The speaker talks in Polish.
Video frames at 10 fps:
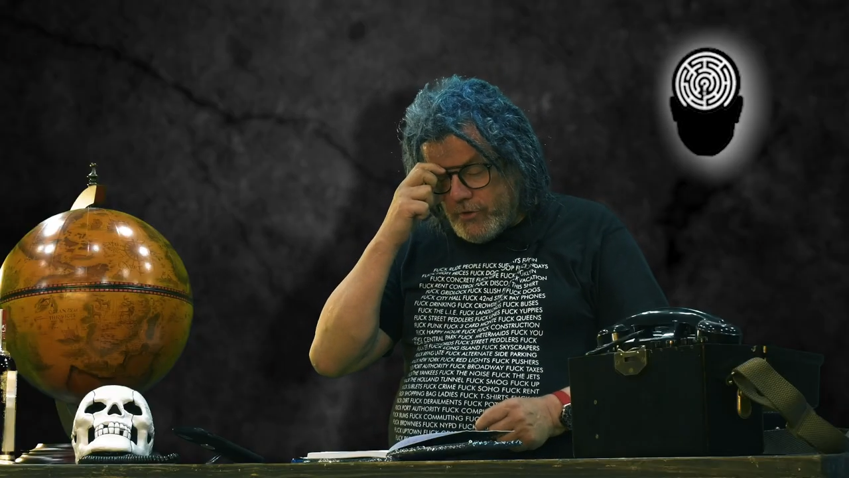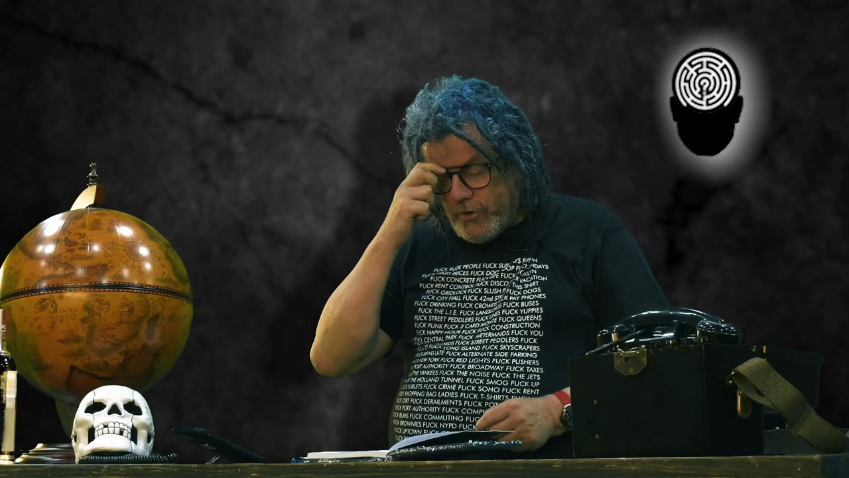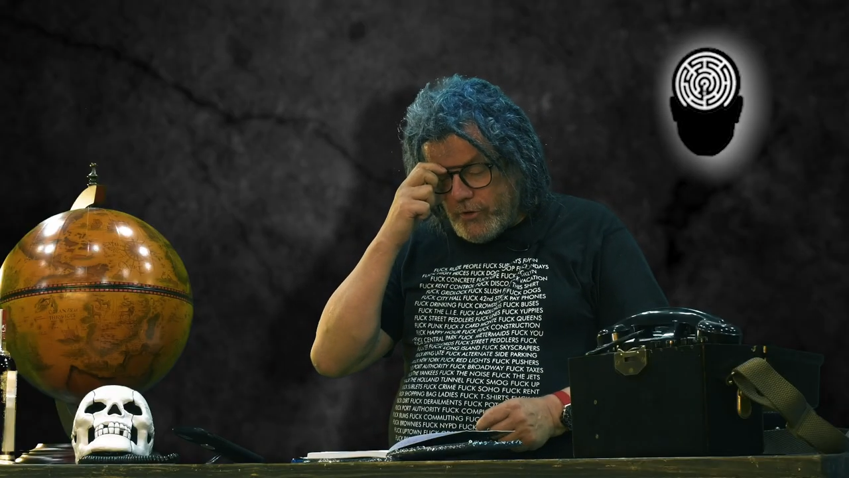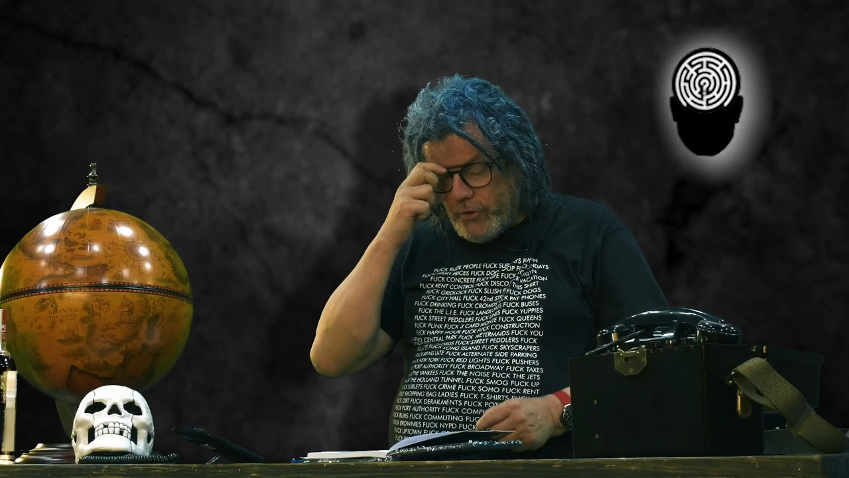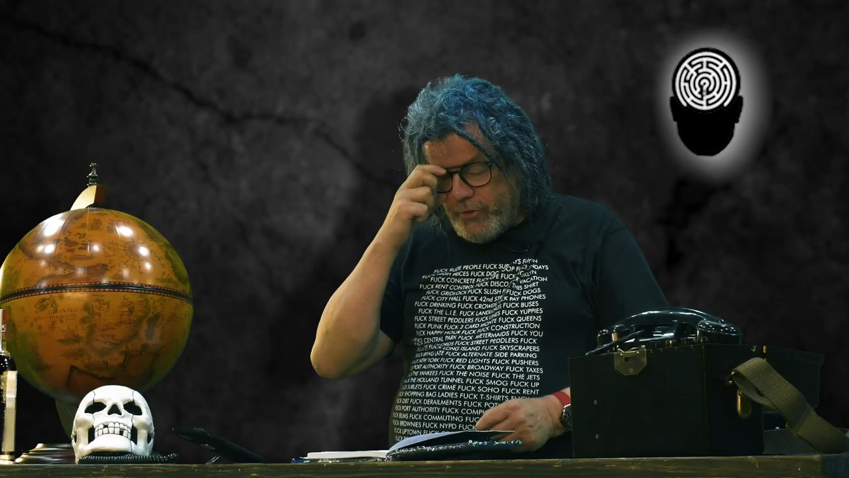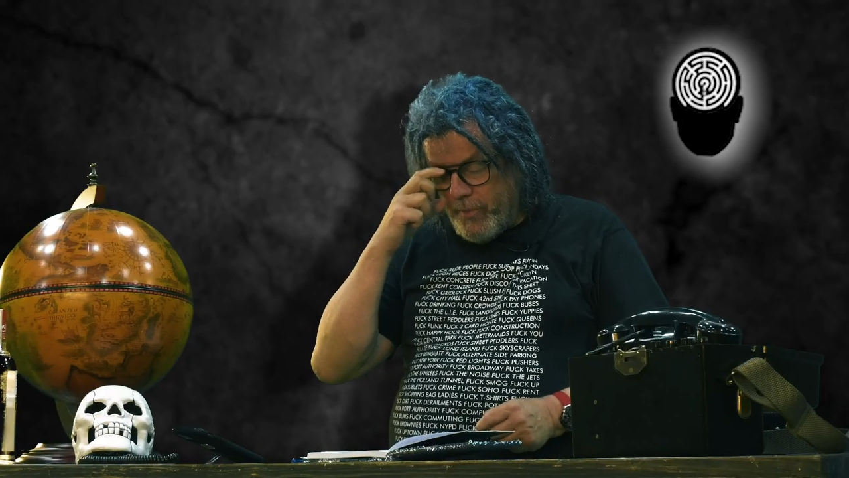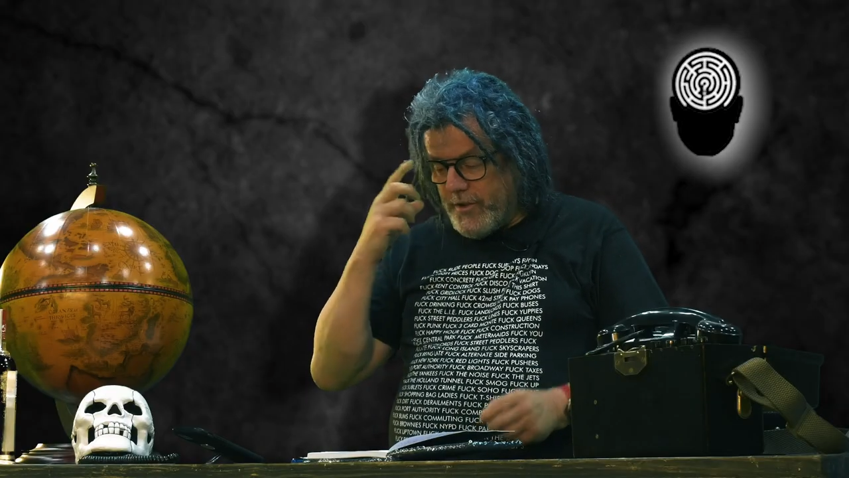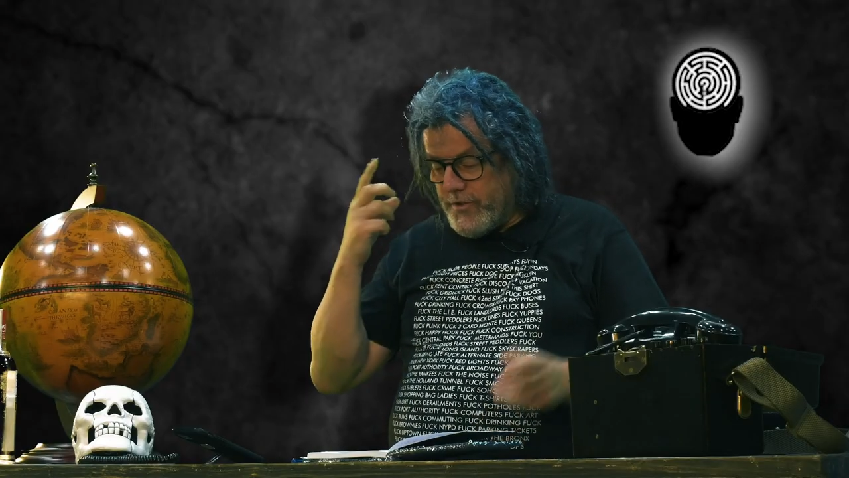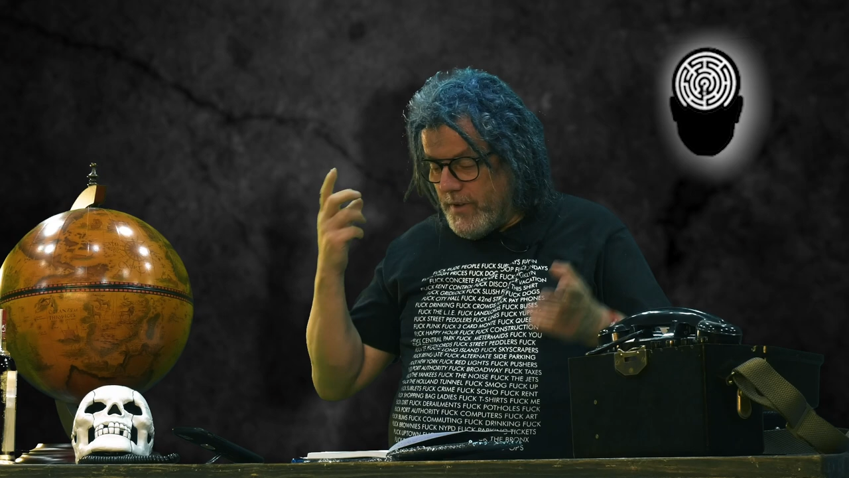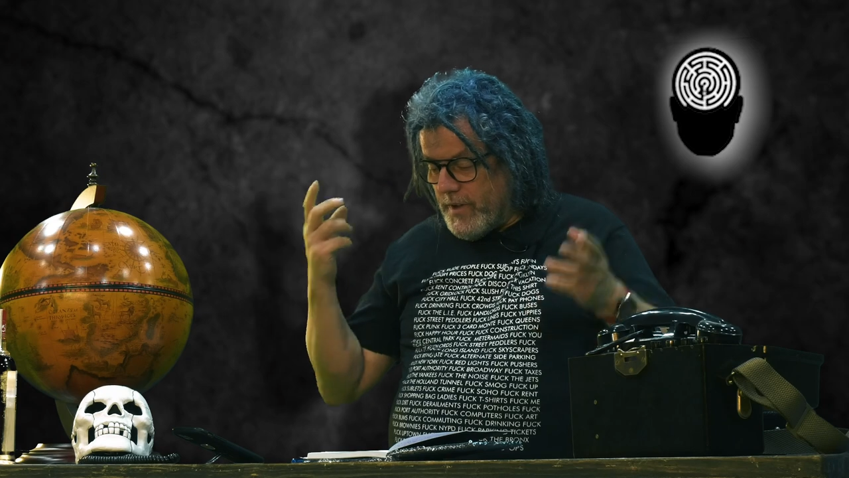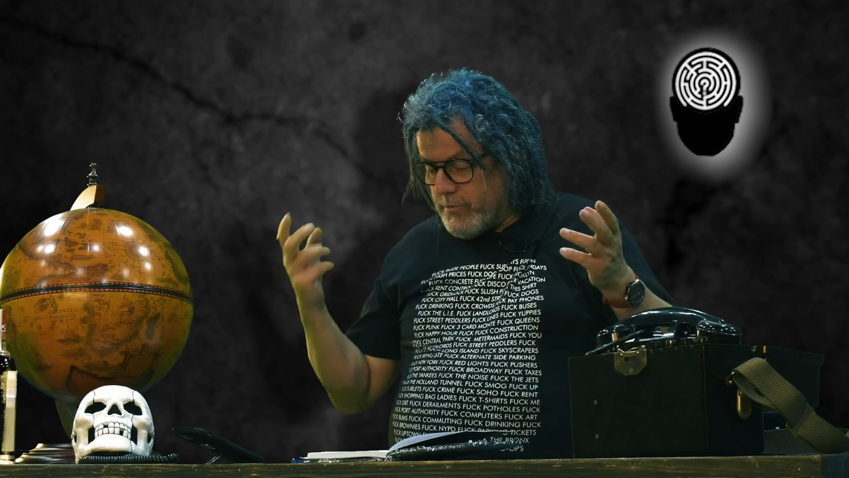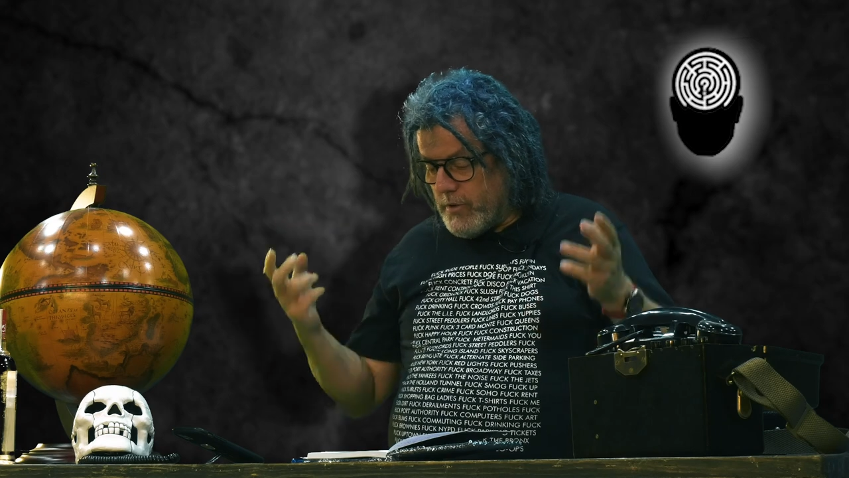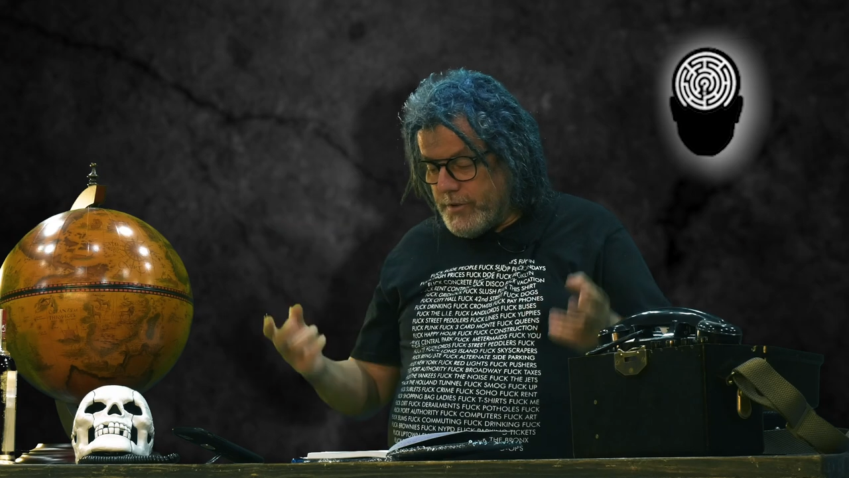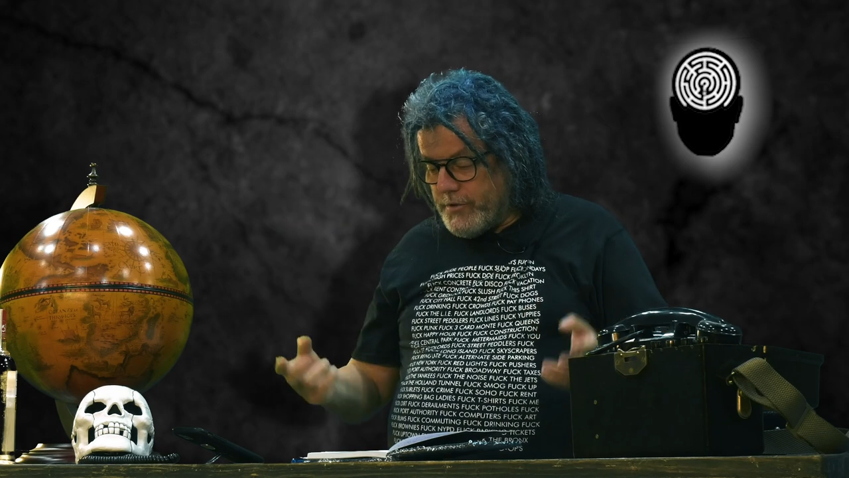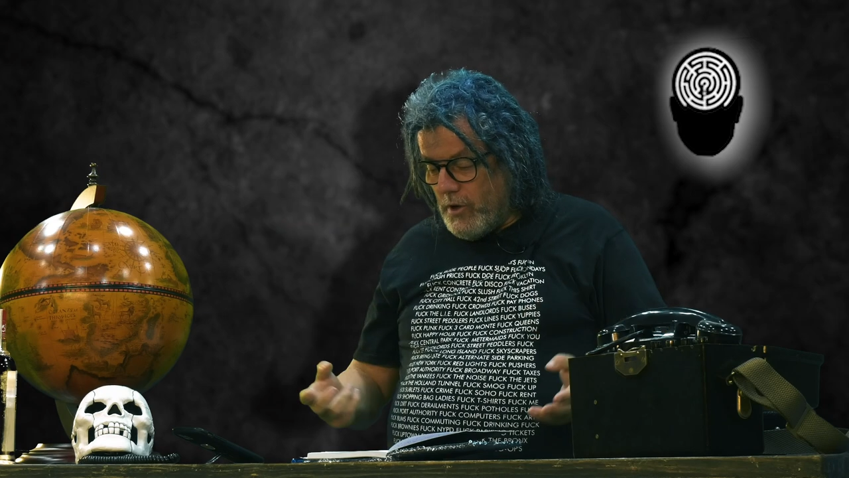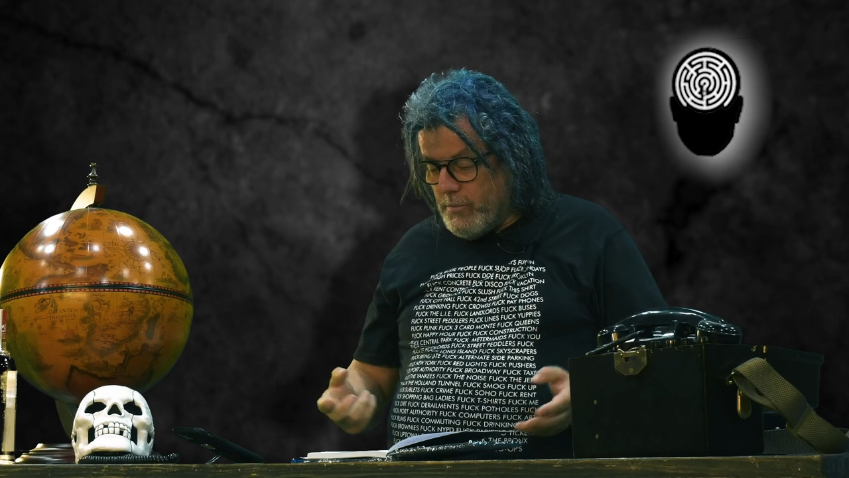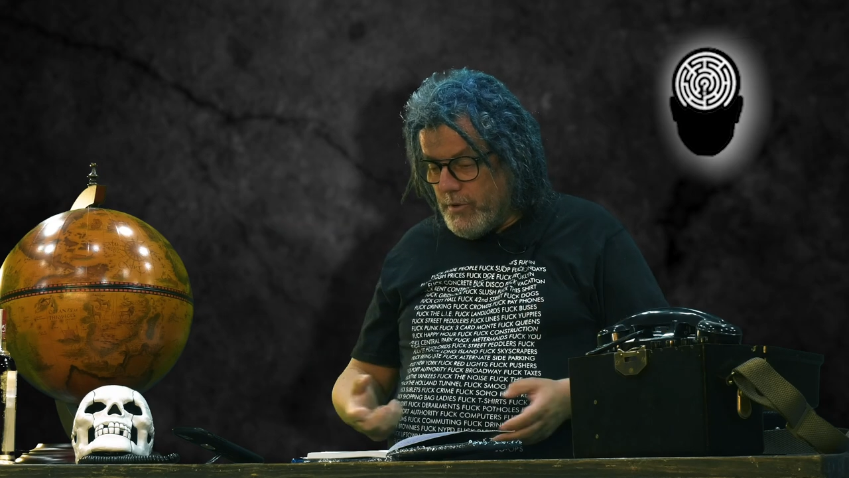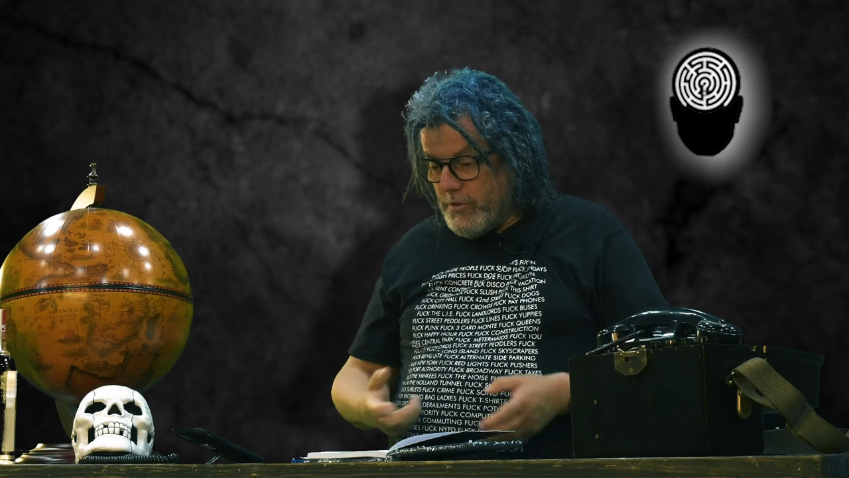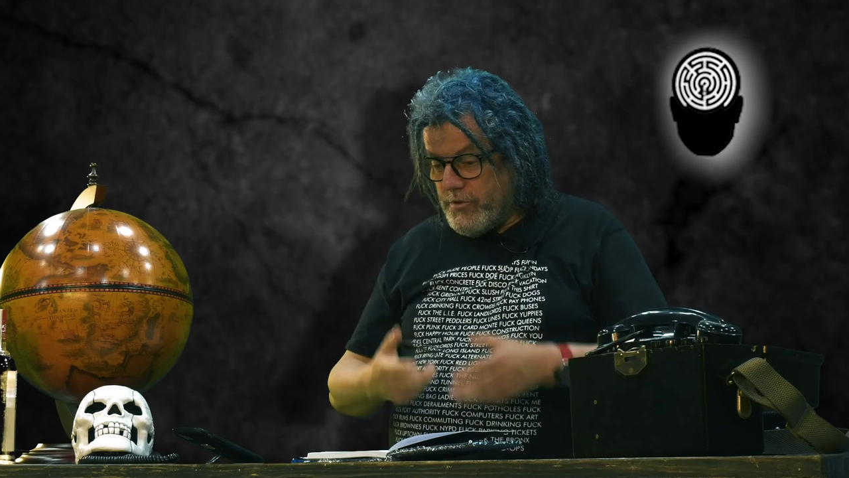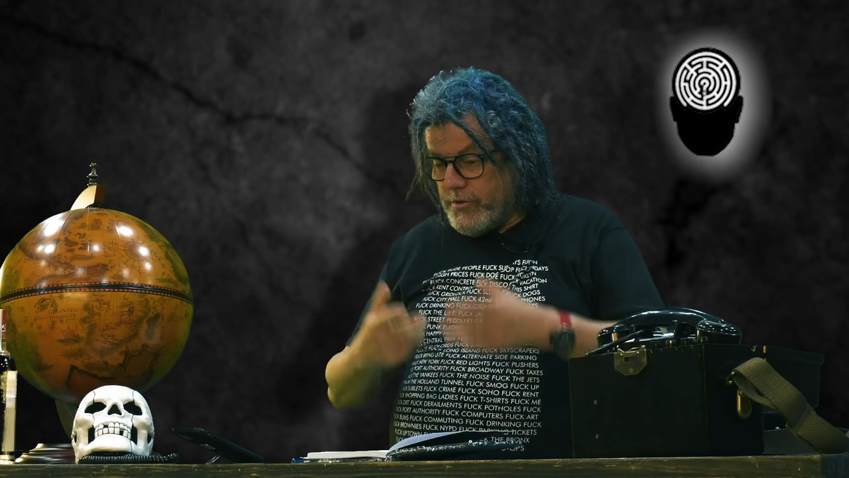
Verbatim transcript: czy ktoś z Państwa na przykład chciałby,